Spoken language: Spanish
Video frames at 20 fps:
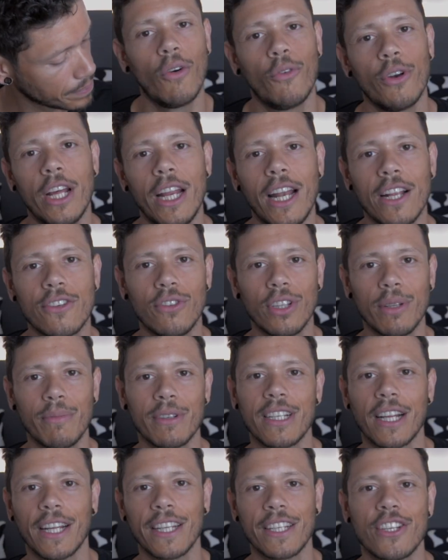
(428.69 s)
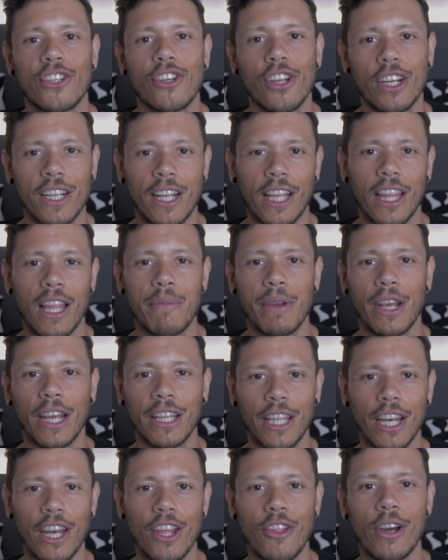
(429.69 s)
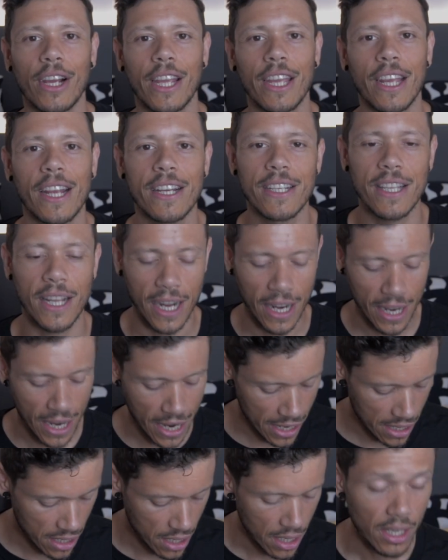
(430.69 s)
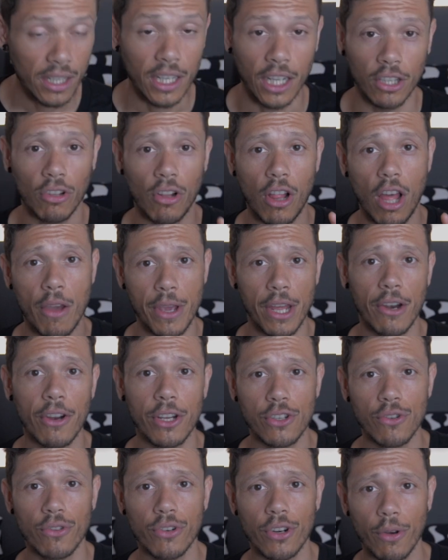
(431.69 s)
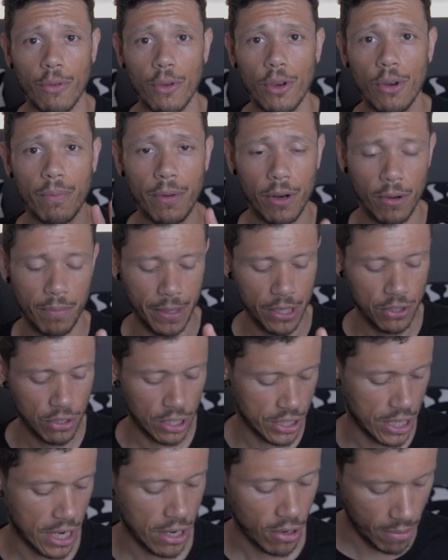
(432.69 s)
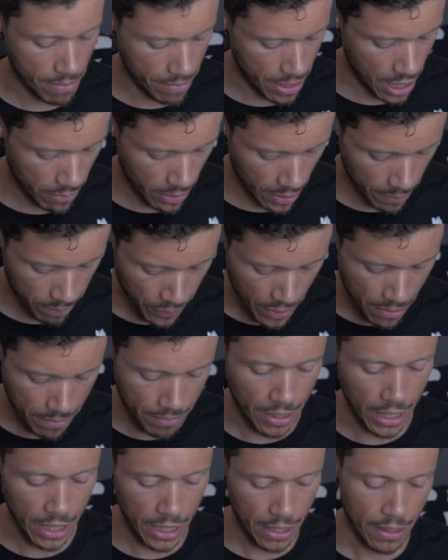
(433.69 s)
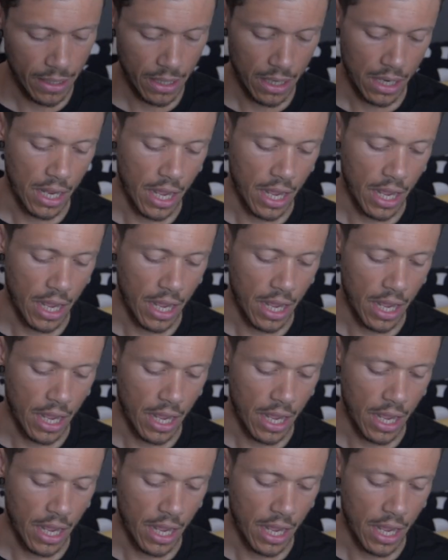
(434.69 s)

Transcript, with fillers: Una de las últimas adquisiciones que también he tenido aquí en este canal, que todavía no he hecho un review, pero pienso hacerlo en breve, ¿vale?